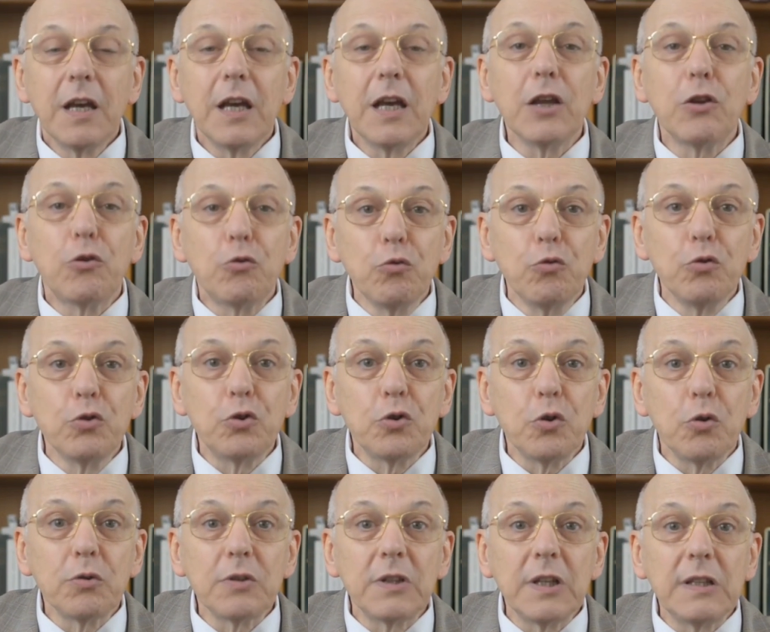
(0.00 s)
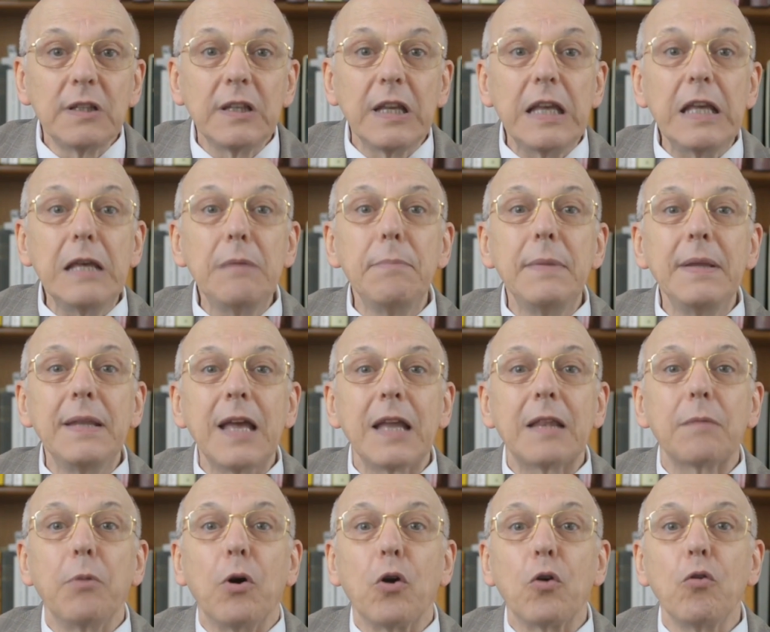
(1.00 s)
Et tous ont été
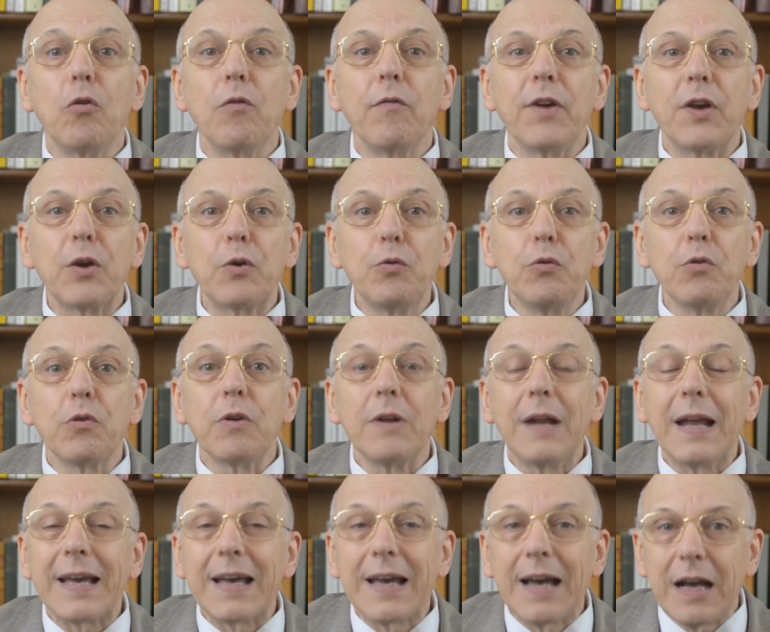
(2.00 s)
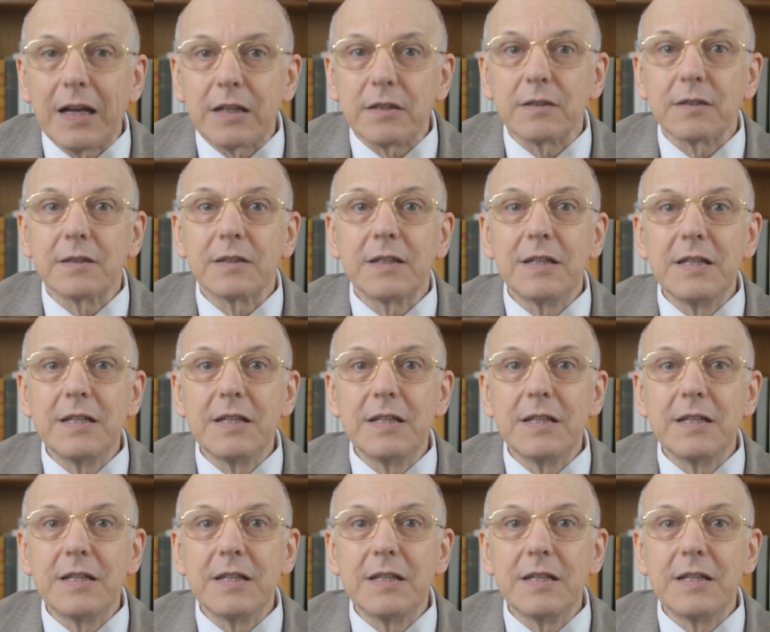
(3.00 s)
immédiatement convaincus que la grâce